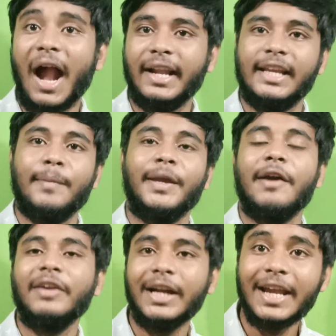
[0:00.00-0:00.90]
అండ్ అలాగే
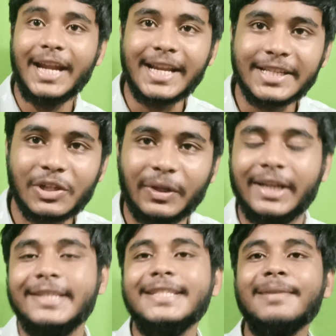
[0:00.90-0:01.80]
మీకు ఎవరికైనా ఇంట్రెస్ట్
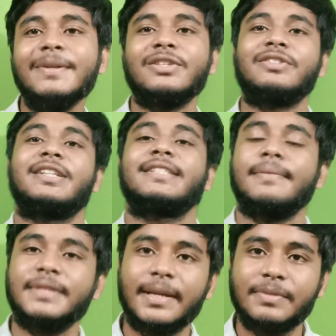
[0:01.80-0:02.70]
ఉంటే డిజ్నీ ప్లస్ వస్తుంది
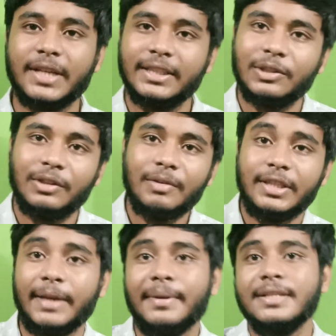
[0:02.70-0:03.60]
సబ్స్క్రిప్షన్ అయితే
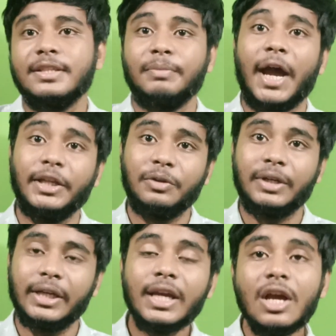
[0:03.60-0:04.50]
ఉంది త్రీ మంత్స్
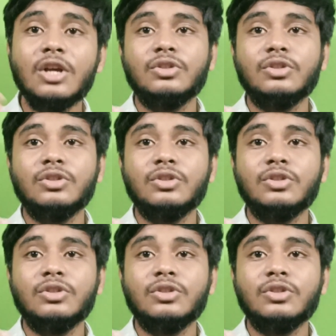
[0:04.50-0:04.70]
ఐదుగురికి